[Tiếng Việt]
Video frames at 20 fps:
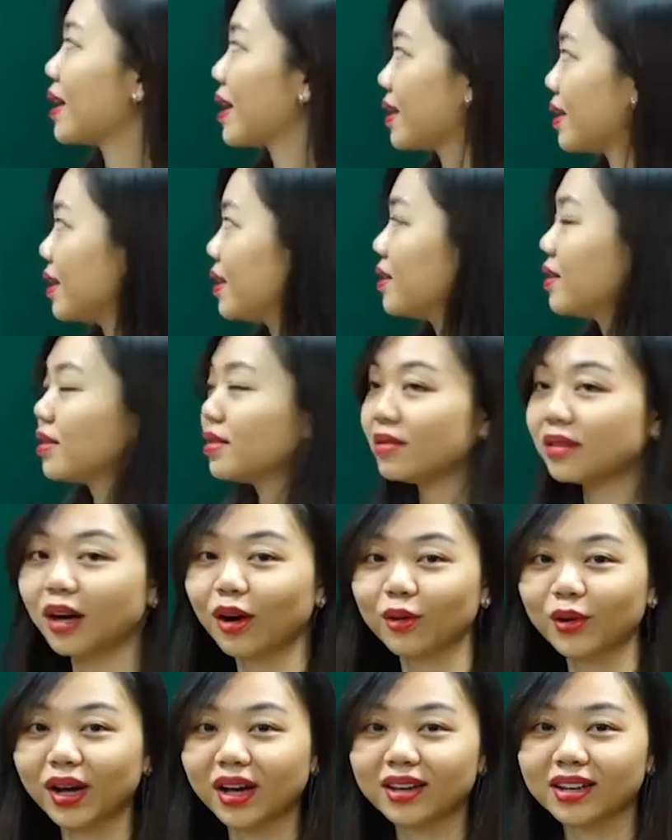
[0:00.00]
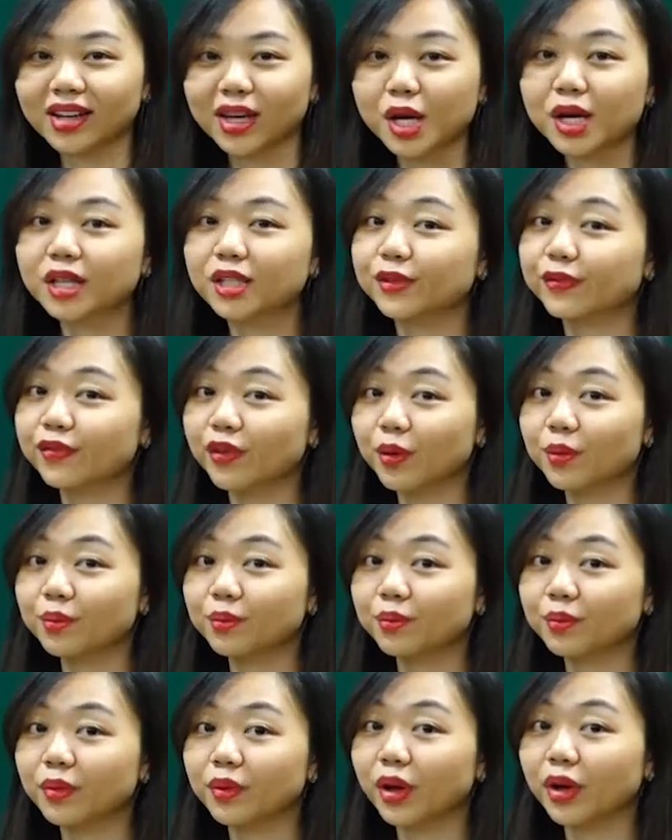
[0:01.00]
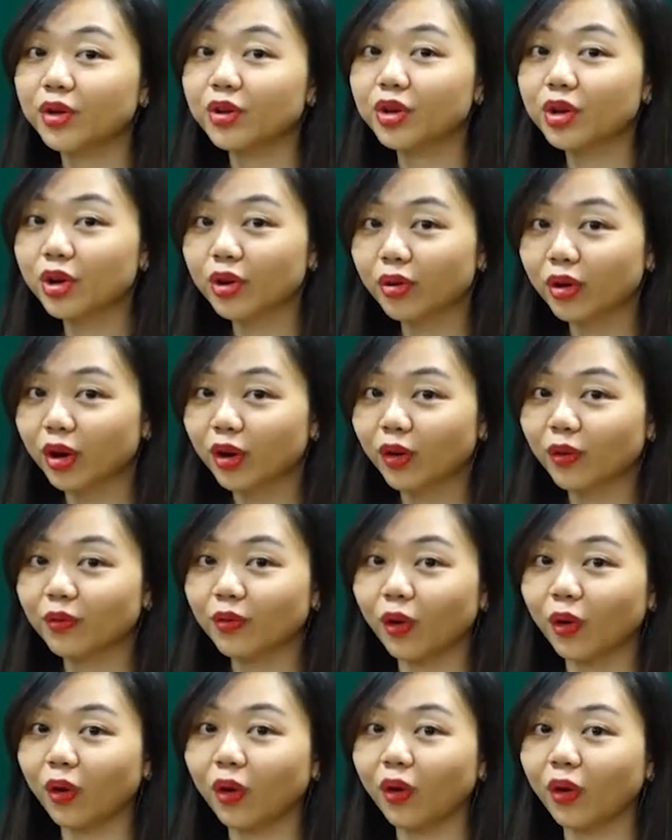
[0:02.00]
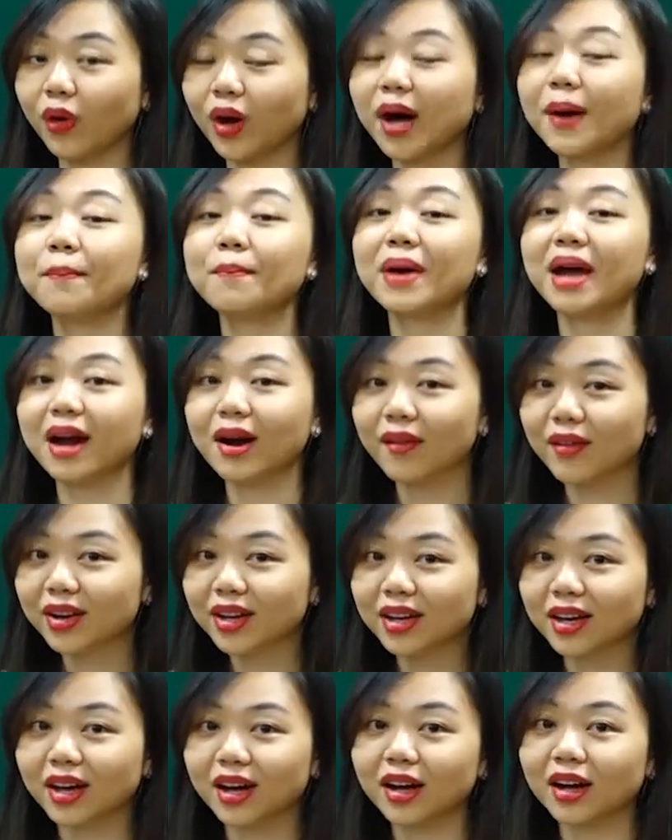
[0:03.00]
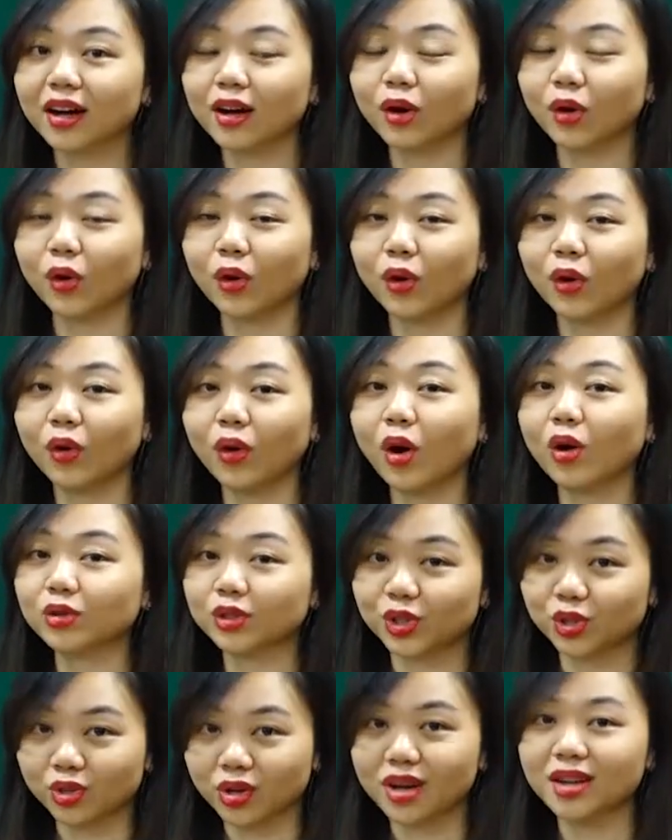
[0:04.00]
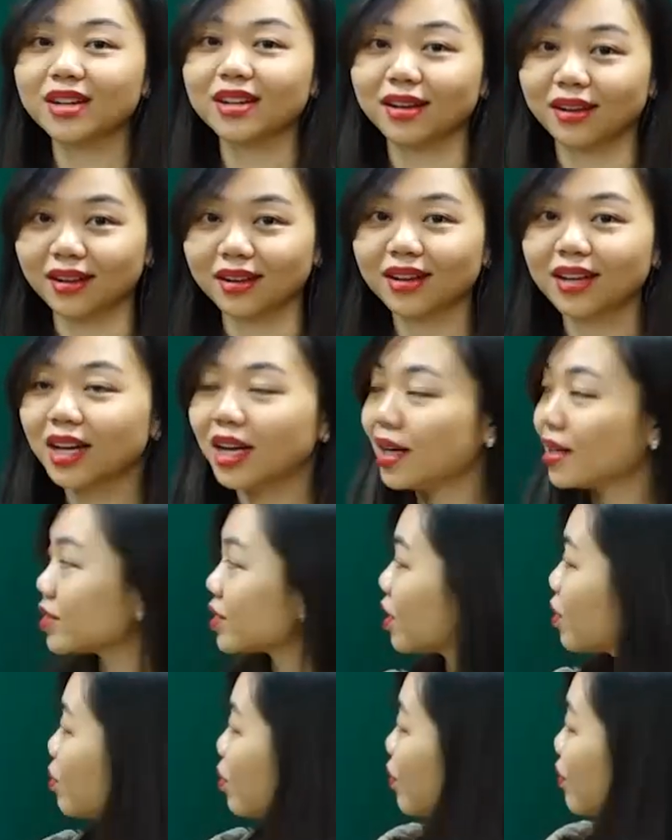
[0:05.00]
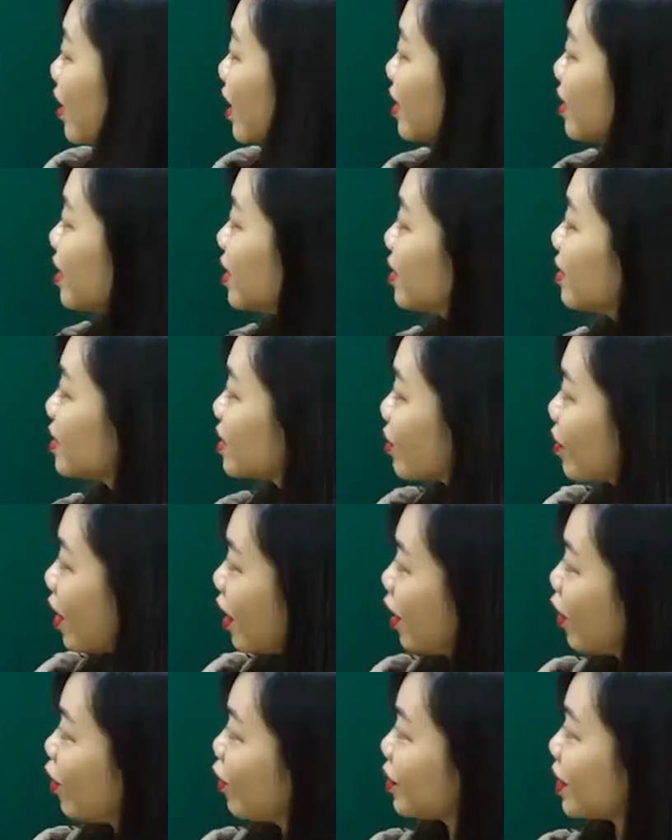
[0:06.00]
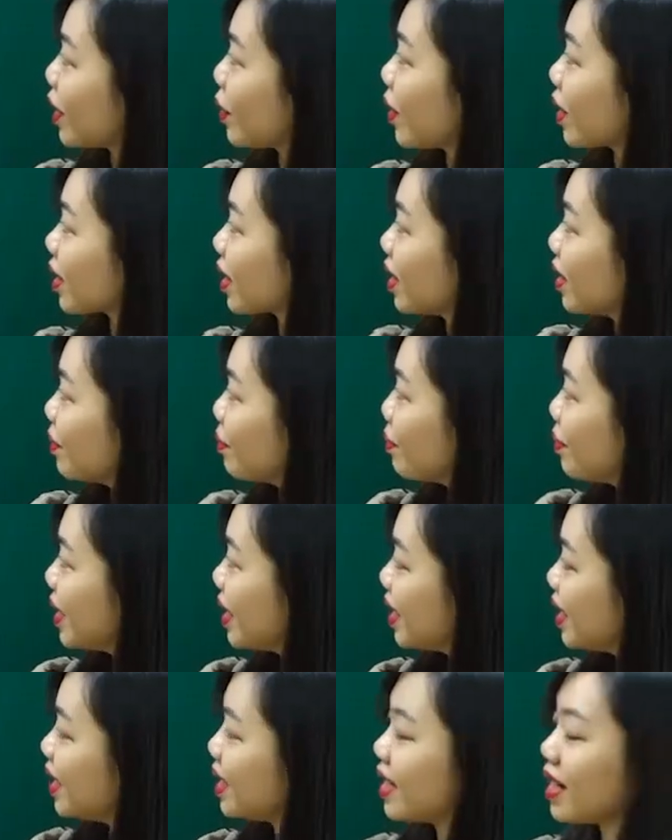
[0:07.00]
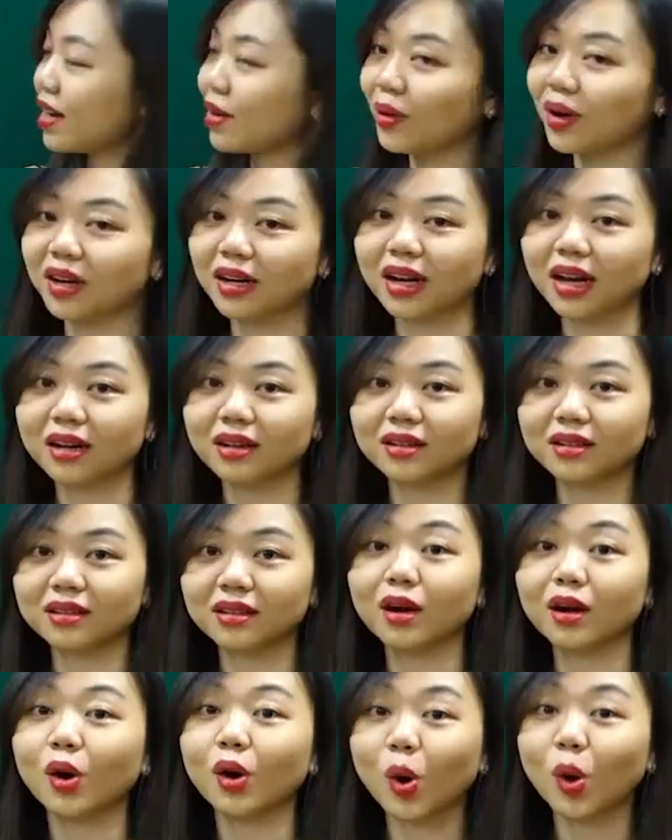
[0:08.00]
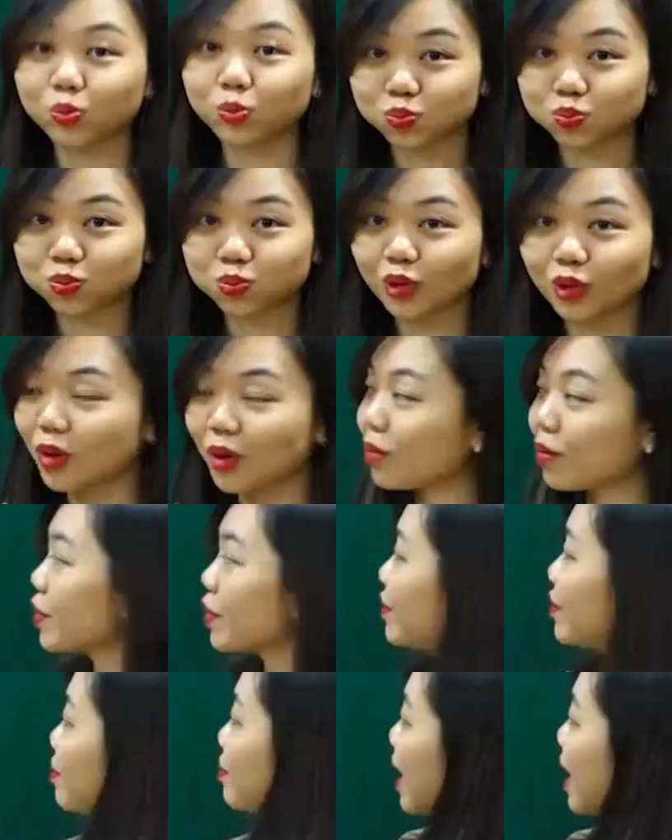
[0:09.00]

này đến từ đâu đây? He's from Europe or America or Australia. Trông có vẻ như đến từ châu Âu này hoặc là ở Mỹ này hoặc là ở ở Úc đúng không? Bởi vì